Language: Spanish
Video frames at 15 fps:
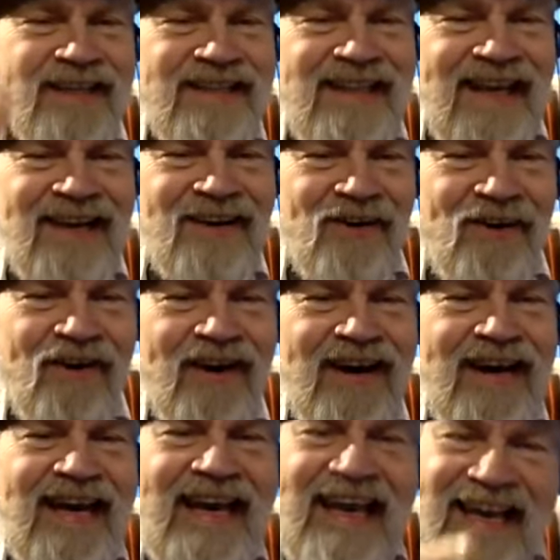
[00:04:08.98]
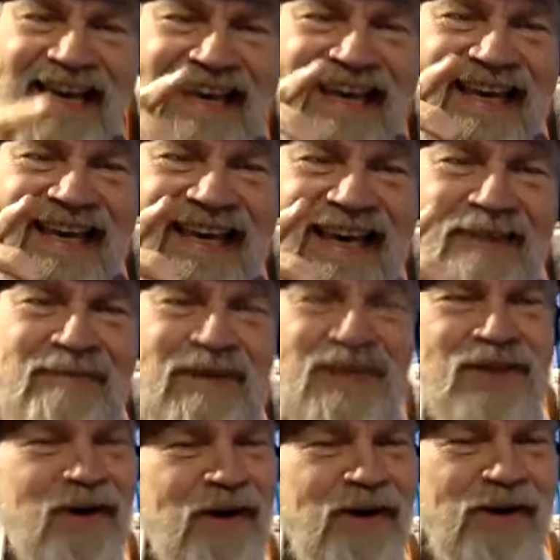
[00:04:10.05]
que tengo es que
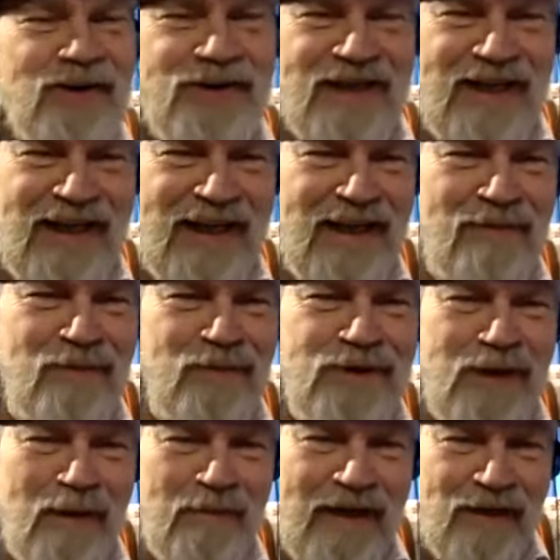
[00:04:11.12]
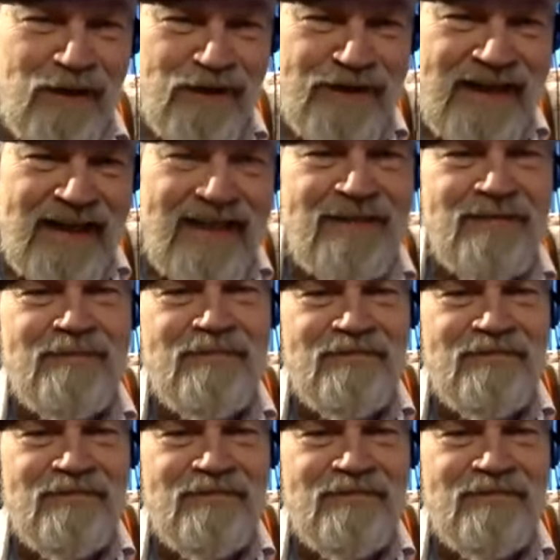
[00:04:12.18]
medio que no se le da mucha pelota.